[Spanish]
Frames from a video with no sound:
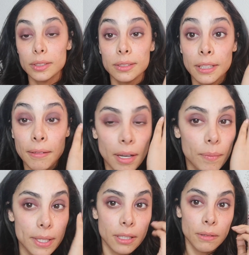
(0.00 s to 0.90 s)
se vea
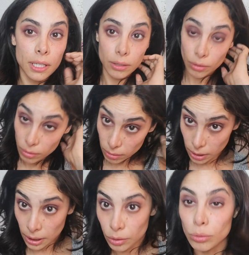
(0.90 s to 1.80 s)
más abierto
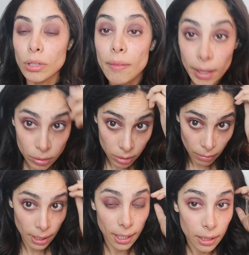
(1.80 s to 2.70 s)
y tu trabajo se
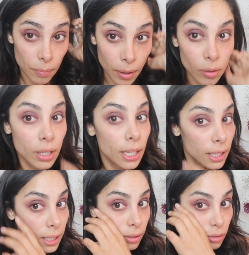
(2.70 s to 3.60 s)
vea de mejor
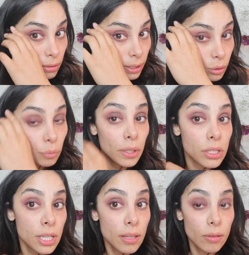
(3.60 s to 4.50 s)
calidad, no se vea todo
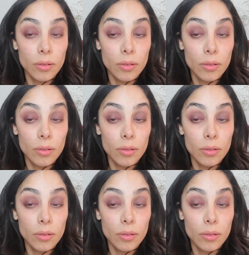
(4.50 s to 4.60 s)
manchado.